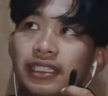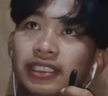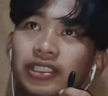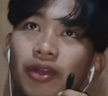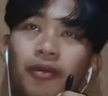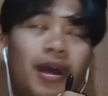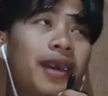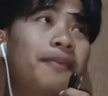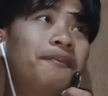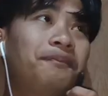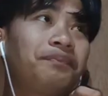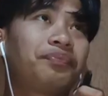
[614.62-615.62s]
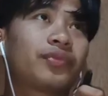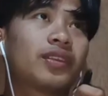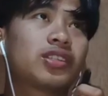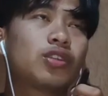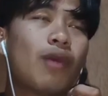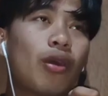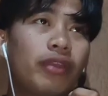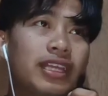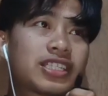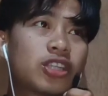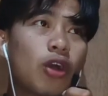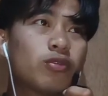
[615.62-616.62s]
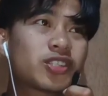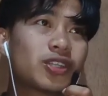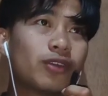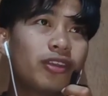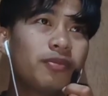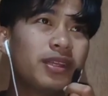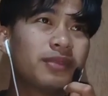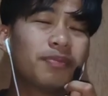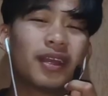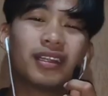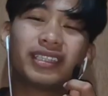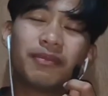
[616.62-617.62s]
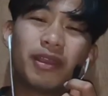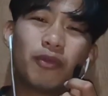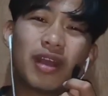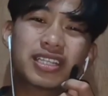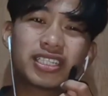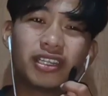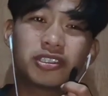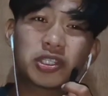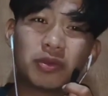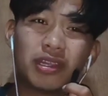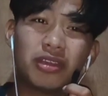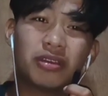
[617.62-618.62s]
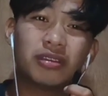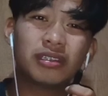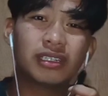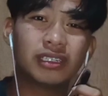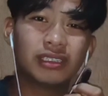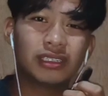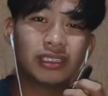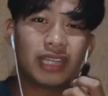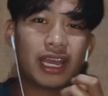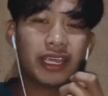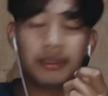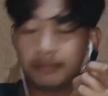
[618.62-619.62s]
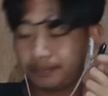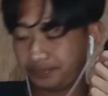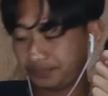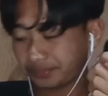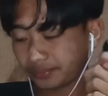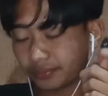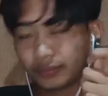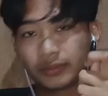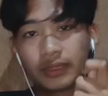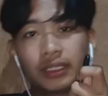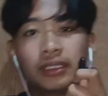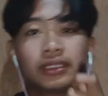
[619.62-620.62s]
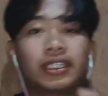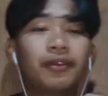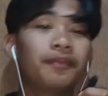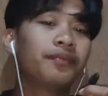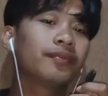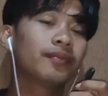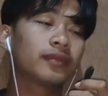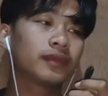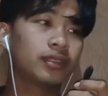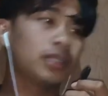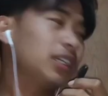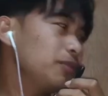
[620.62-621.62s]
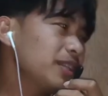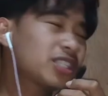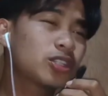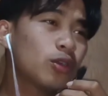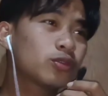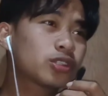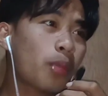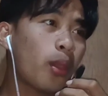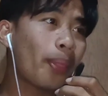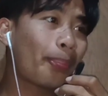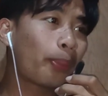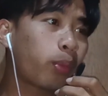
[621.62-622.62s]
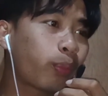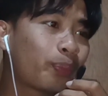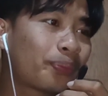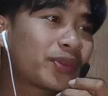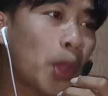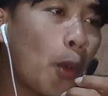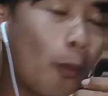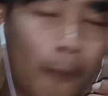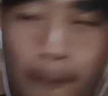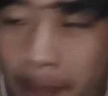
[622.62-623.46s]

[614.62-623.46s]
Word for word: So um so ako nang so so ano ba pa? Di may wasan ng so ano? Lain. So ano ba so so so